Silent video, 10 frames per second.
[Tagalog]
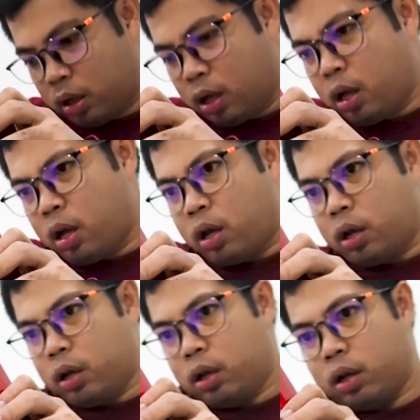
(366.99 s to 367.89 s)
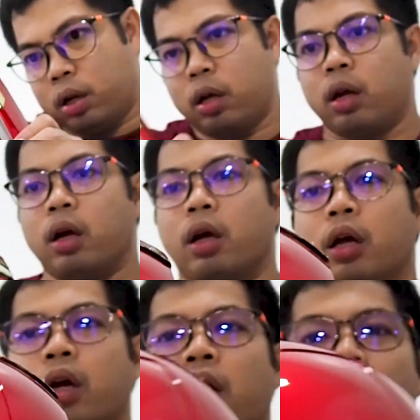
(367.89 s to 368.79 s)
May plastic to eh.
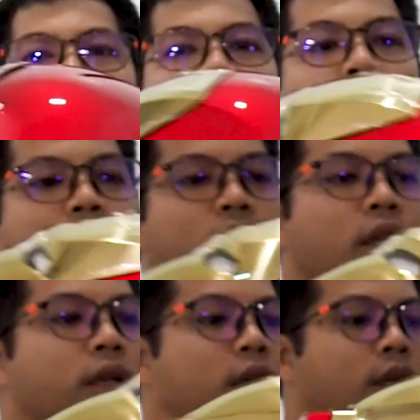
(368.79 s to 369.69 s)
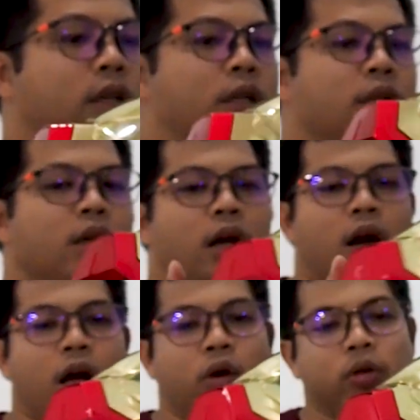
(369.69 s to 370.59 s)
Yeah. Sa gold.
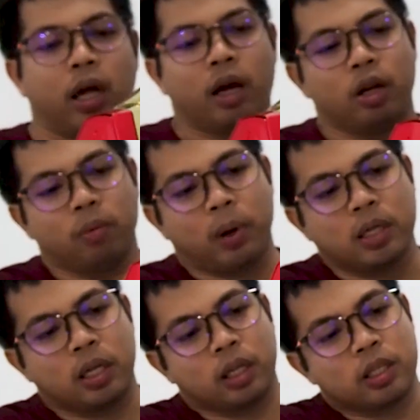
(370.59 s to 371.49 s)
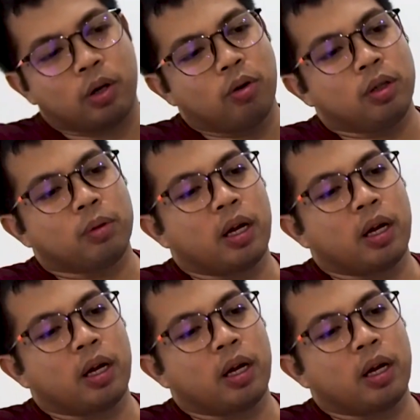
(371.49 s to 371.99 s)
Ayoko tanggalin yung plastic niya sa gold.